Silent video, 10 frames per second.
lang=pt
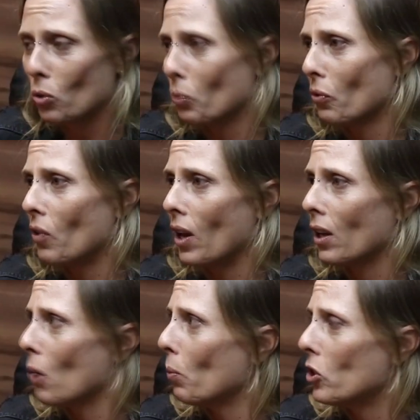mundo fala
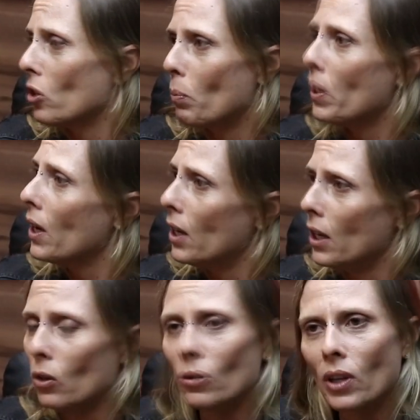que é um métier
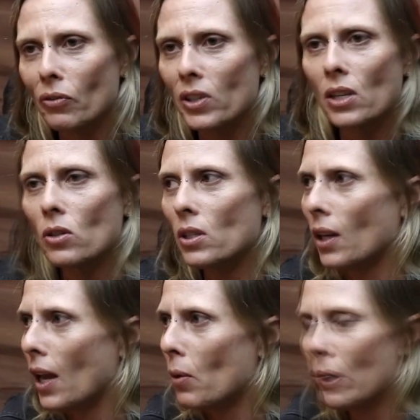pequenininho, tá fazendo Bom.
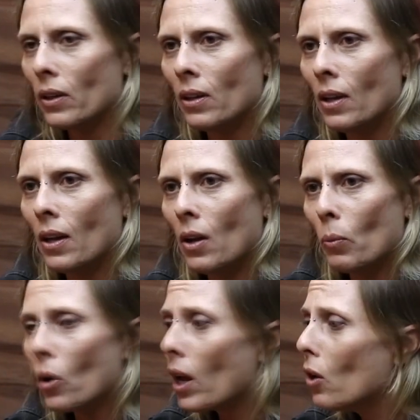cinema.
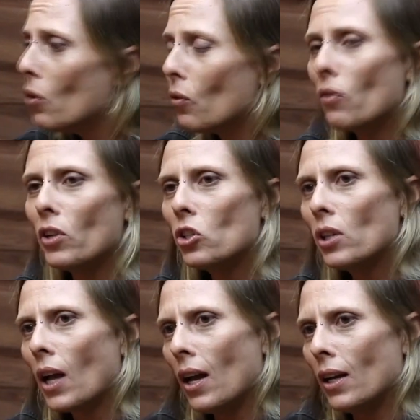Por que, que eu não vou
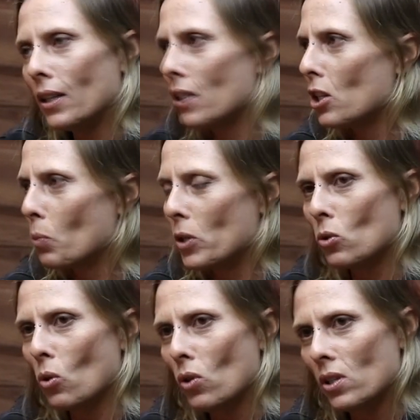investir, cara, nessas
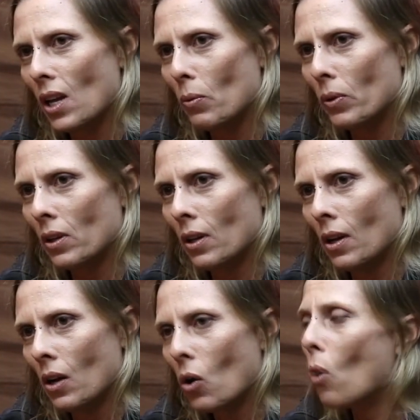pessoas, sabe?
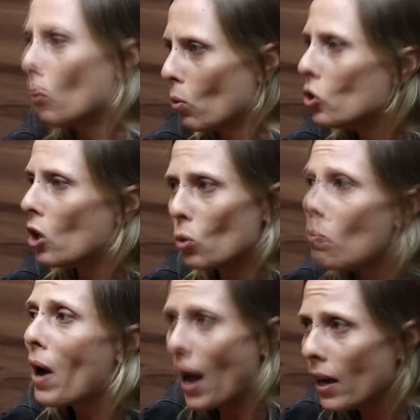Como com dinheiro do
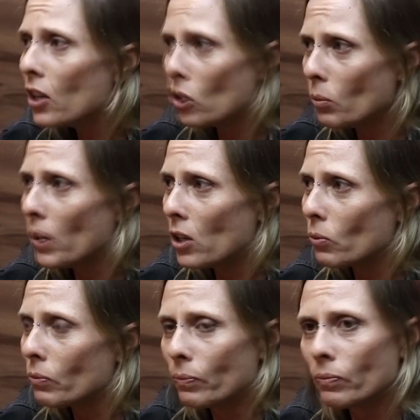marketing
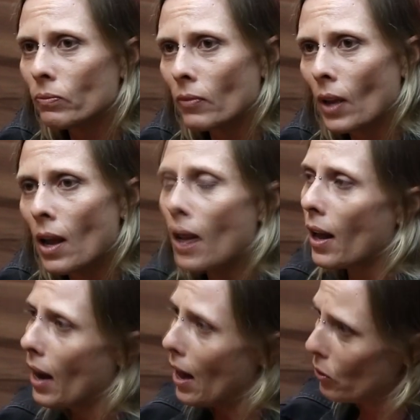mesmo.
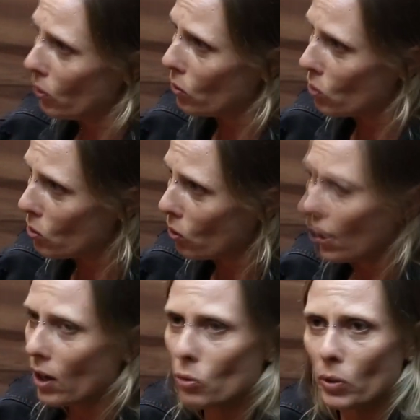Claro que eu não sou
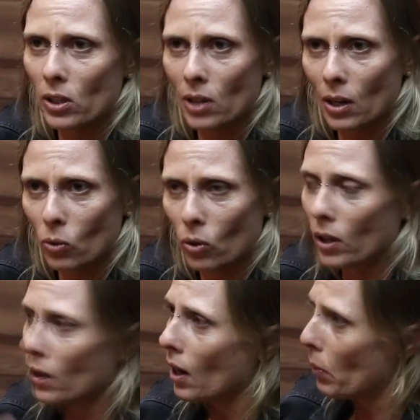né, administradora
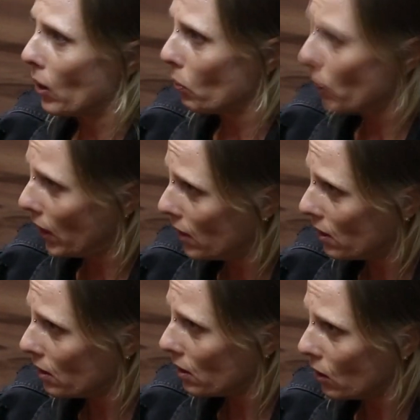em trabalho em
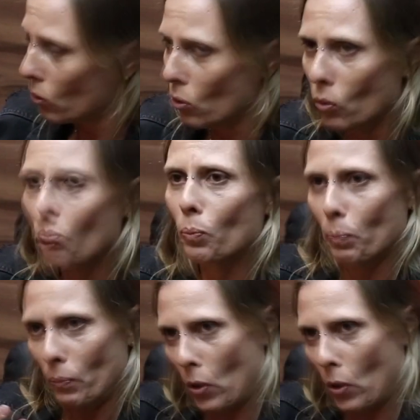empresas, eu estou eu